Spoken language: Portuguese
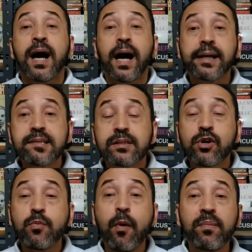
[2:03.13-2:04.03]
A questão
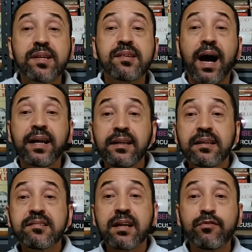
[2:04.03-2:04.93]
é que o Palmeiras
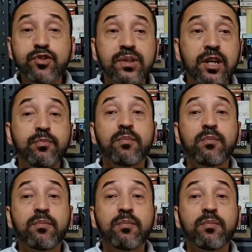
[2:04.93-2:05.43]
ainda está funcionando.